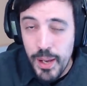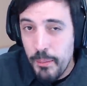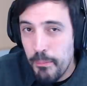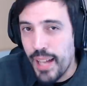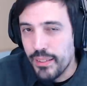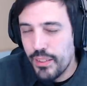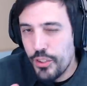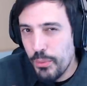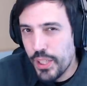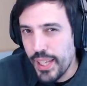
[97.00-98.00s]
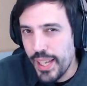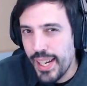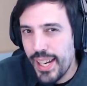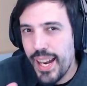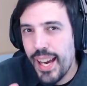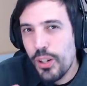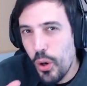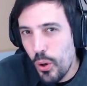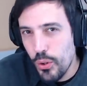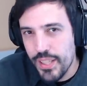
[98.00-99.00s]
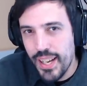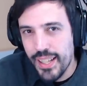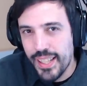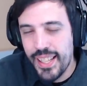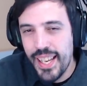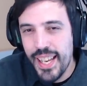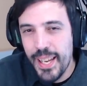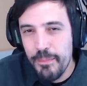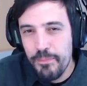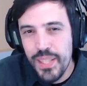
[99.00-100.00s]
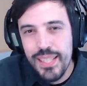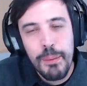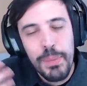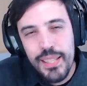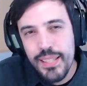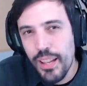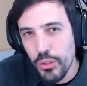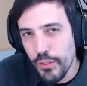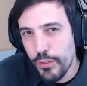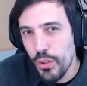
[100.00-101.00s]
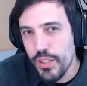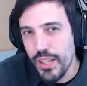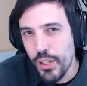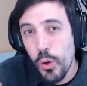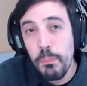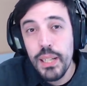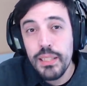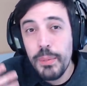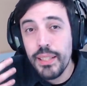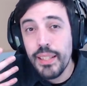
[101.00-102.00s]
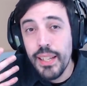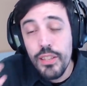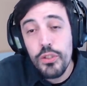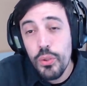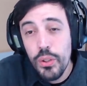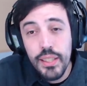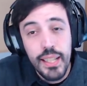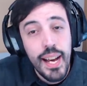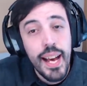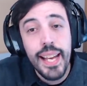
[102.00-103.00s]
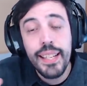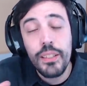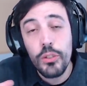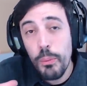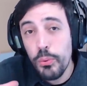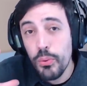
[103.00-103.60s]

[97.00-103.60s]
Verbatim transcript: Ma diciamo che la cosa che sta passando forse completamente in sordina è che dopo